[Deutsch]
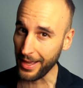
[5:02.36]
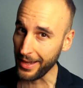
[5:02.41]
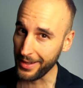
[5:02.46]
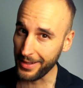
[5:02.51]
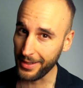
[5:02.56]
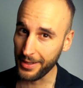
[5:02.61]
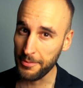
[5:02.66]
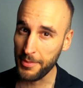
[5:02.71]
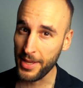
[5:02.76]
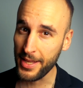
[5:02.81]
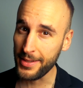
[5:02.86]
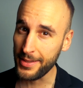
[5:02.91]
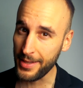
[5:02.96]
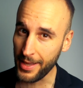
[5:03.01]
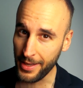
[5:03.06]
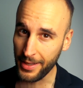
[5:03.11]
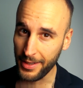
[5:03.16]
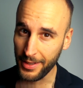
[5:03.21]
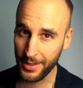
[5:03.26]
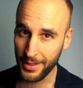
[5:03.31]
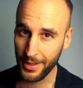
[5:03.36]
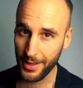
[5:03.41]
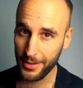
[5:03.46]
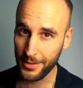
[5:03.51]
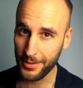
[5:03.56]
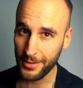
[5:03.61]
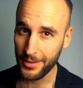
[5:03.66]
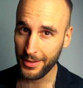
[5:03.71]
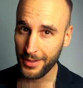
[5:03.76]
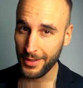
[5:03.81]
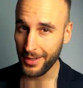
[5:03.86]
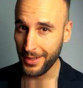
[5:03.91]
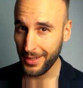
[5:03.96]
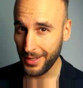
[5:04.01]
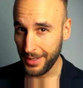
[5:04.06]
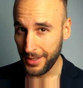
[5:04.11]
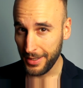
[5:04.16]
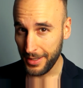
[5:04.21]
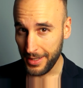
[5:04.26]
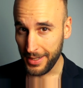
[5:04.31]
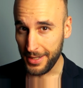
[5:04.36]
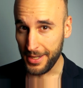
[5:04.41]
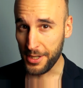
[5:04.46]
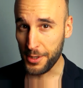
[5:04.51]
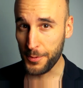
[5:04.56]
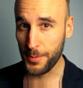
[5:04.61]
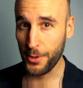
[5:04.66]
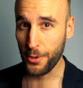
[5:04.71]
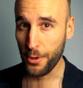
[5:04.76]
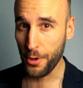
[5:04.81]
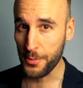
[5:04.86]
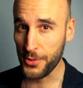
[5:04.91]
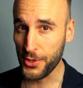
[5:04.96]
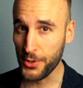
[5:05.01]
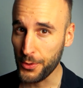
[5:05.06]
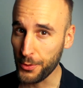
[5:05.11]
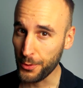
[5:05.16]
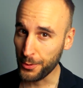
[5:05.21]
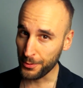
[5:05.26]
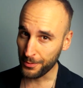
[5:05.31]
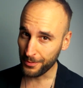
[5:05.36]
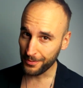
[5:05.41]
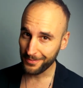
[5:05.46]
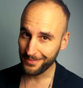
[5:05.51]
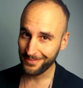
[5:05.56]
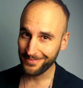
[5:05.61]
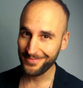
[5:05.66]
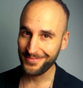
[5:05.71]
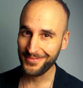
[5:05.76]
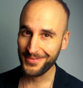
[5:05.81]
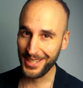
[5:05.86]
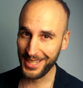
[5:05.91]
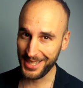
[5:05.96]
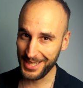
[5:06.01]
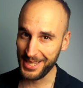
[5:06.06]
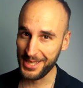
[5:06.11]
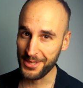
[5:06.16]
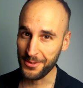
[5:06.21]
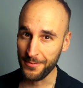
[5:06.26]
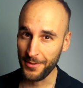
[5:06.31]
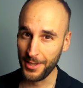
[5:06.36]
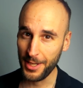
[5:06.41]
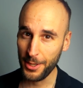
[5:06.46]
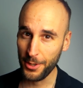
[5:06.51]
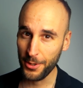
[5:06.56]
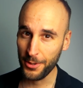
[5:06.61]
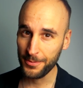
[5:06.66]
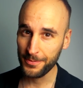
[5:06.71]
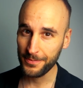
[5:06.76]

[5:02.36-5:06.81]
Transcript: anderen mehr denken kann. Das bekommst du in diesem Video.